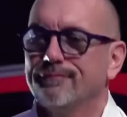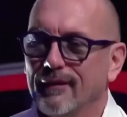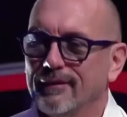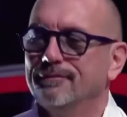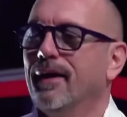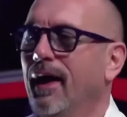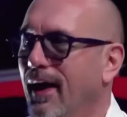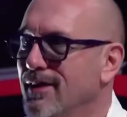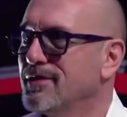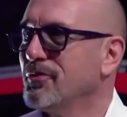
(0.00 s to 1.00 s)
ce lo siamo,
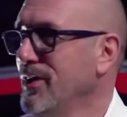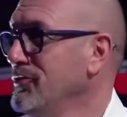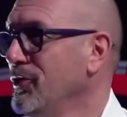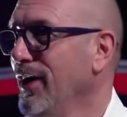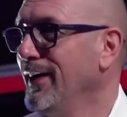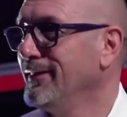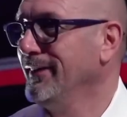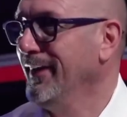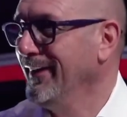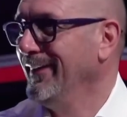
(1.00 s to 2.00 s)
e ce lo siamo un giocati. po'
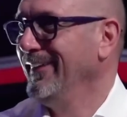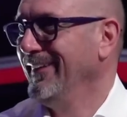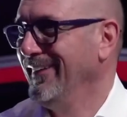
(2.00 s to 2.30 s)
giocato, quello